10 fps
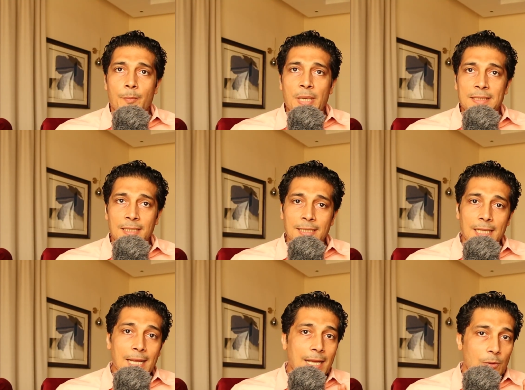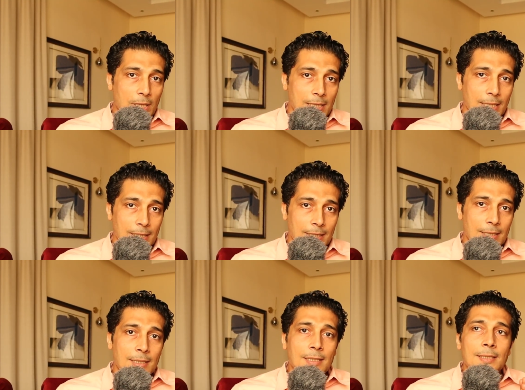بكتيريا لا هوائية
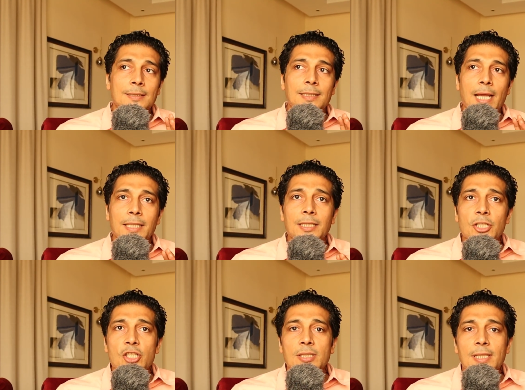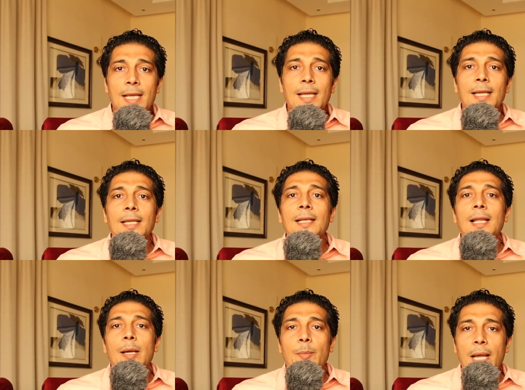تعيش داخل
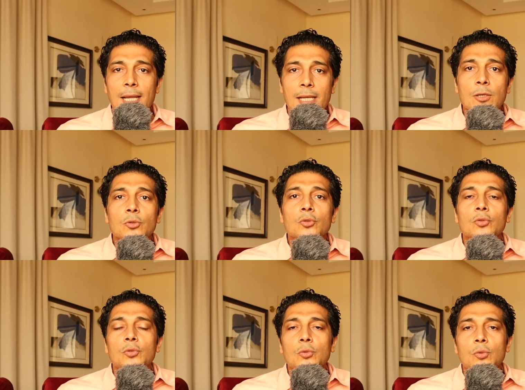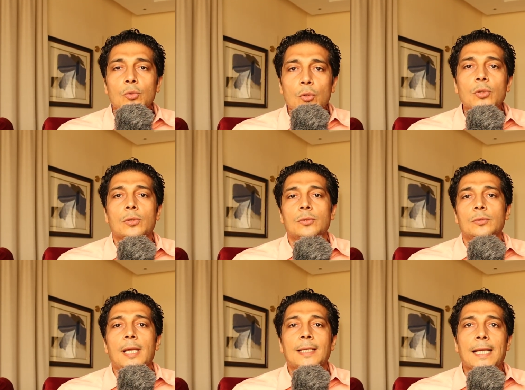أمعاء الطيور
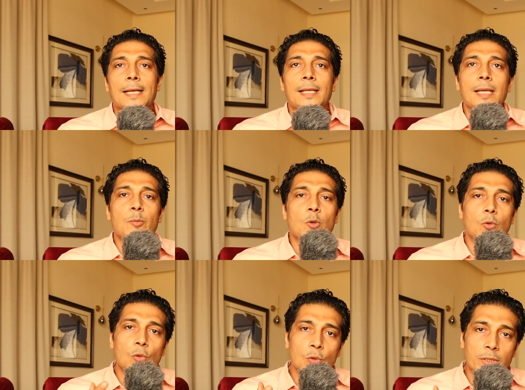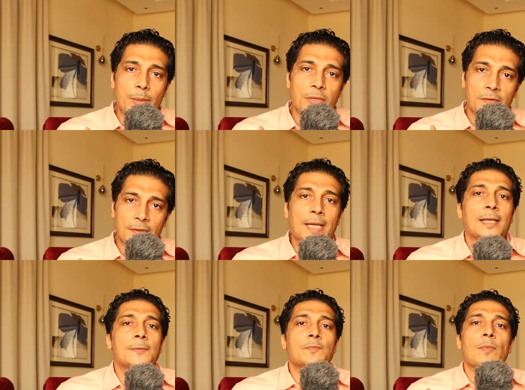يعني هي موجودة
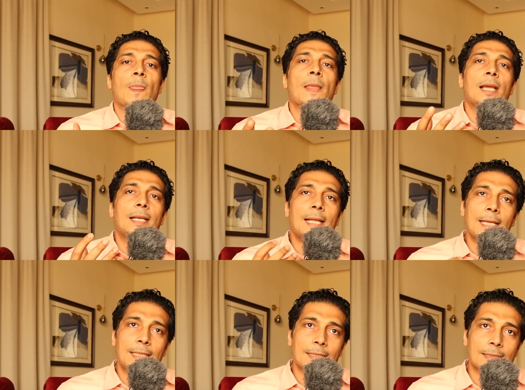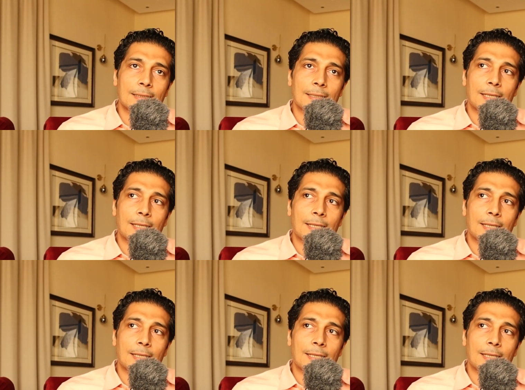بالفعل لكن